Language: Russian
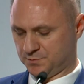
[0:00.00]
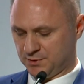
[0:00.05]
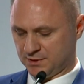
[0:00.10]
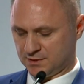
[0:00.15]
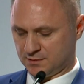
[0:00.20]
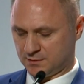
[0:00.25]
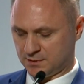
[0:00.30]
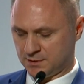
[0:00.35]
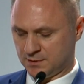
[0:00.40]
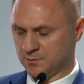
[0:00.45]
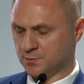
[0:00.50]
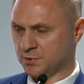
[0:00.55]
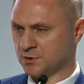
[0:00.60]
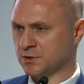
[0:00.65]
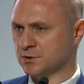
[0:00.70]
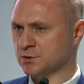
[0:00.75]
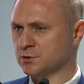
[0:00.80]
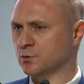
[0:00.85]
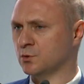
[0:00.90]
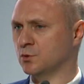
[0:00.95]
Первое,
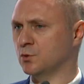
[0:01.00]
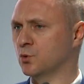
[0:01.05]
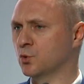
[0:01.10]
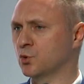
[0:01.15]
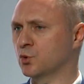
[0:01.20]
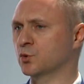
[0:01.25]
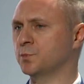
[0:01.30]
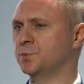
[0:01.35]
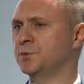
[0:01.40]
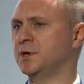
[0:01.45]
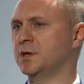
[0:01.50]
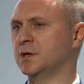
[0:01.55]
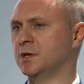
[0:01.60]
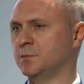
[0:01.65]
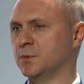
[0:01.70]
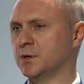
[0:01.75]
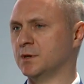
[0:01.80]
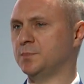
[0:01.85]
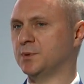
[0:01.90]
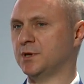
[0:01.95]
произошло укрупнение
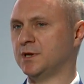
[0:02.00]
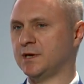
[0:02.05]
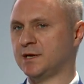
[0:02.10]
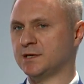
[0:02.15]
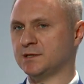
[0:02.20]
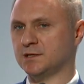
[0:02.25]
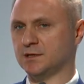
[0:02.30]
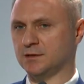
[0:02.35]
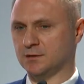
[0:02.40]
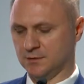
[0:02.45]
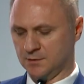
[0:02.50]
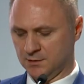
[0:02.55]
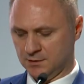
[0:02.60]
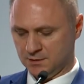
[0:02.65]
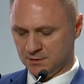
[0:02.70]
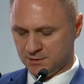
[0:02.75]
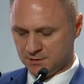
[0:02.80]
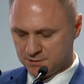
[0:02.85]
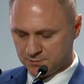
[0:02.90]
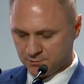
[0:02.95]
мероприятий,
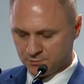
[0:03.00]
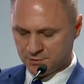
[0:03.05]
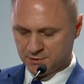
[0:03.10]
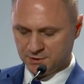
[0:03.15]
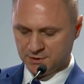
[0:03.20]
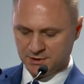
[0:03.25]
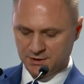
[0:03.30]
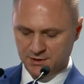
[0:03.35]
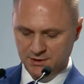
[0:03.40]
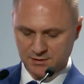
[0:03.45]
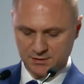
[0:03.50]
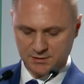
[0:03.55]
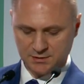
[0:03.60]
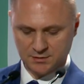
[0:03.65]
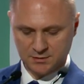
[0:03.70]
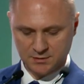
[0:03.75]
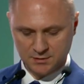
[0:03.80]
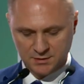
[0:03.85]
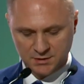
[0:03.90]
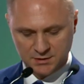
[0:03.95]
Сегодня их
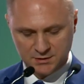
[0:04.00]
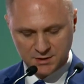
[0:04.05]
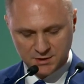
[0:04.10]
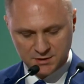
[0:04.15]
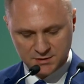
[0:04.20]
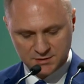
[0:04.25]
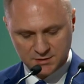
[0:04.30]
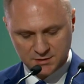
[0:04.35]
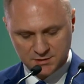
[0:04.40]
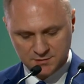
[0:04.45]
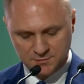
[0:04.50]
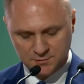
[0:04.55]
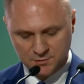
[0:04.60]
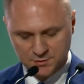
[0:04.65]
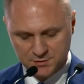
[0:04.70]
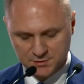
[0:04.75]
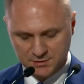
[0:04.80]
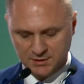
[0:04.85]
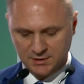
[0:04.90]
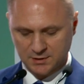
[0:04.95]
не
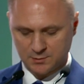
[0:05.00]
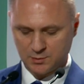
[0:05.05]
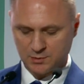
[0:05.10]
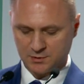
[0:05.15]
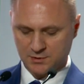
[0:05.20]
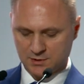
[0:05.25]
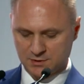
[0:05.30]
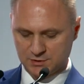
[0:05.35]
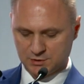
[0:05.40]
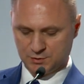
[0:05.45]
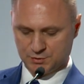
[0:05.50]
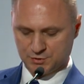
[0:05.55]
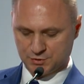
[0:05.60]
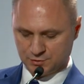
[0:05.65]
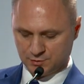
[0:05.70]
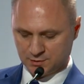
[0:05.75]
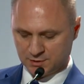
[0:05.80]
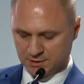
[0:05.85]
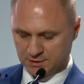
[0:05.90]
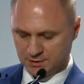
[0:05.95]
390, как было, а
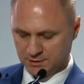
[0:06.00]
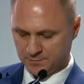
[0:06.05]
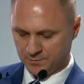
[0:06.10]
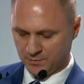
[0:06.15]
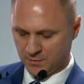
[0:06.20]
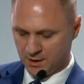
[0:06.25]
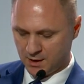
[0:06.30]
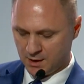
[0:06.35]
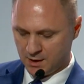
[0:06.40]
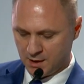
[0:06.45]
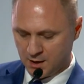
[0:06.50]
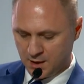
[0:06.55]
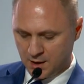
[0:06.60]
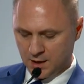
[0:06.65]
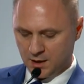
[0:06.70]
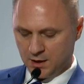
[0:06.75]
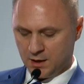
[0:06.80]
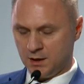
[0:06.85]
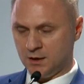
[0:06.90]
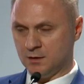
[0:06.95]
140.
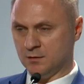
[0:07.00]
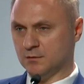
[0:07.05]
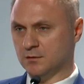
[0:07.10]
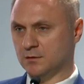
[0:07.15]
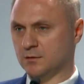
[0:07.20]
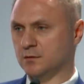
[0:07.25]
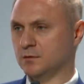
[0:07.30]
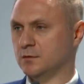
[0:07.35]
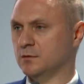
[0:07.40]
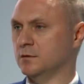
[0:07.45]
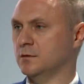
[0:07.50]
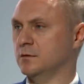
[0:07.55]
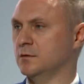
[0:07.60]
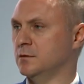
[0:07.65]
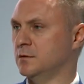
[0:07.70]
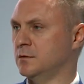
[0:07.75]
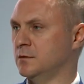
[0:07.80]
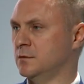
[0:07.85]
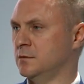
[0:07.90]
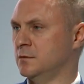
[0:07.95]
И
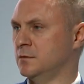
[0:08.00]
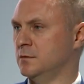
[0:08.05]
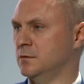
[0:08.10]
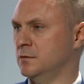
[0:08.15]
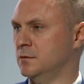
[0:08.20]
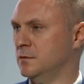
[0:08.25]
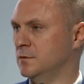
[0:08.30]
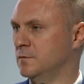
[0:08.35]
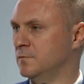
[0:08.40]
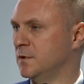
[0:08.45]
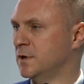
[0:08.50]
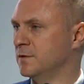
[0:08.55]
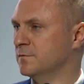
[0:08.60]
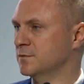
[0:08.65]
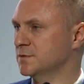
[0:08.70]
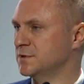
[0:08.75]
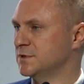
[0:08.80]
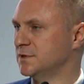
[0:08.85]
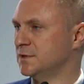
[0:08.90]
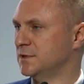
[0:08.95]
э, в
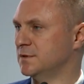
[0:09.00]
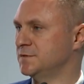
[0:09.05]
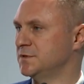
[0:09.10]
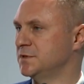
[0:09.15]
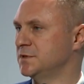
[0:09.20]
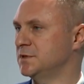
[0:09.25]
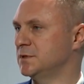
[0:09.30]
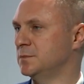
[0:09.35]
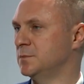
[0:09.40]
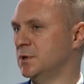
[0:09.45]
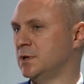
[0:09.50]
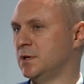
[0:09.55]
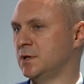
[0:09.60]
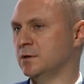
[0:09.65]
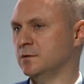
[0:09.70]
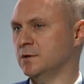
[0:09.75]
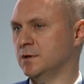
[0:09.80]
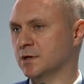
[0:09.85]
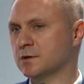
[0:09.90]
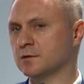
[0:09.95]
августе, в
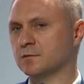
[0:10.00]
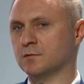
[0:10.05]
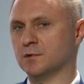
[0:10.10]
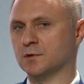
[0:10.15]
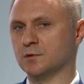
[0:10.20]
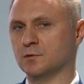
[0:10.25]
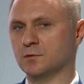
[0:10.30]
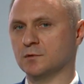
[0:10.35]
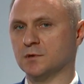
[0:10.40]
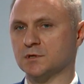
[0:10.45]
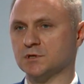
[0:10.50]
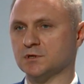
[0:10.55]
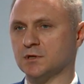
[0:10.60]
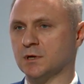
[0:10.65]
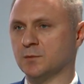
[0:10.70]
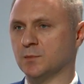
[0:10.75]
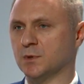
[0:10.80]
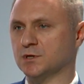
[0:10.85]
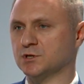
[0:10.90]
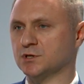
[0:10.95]
сентябре этого года
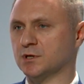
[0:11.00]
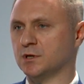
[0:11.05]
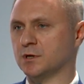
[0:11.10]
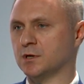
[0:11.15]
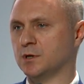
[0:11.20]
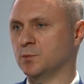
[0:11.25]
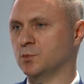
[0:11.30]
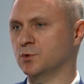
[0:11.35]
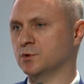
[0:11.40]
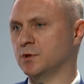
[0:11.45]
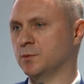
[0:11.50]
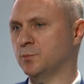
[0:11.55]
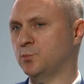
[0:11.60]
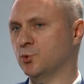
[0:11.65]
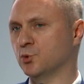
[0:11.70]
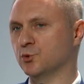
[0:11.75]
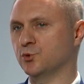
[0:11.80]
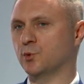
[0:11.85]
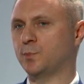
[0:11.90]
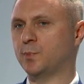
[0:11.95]
шла большая работа
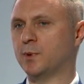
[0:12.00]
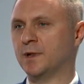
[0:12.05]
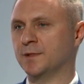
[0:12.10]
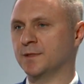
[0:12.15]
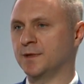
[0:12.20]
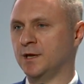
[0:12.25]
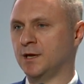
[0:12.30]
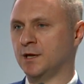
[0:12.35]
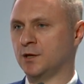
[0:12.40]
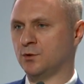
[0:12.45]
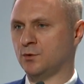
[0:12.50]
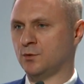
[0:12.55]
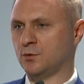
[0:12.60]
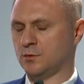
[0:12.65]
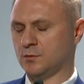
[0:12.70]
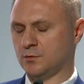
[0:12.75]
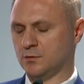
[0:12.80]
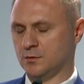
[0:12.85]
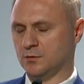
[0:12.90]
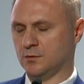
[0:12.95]
по
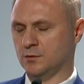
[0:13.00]
дополнению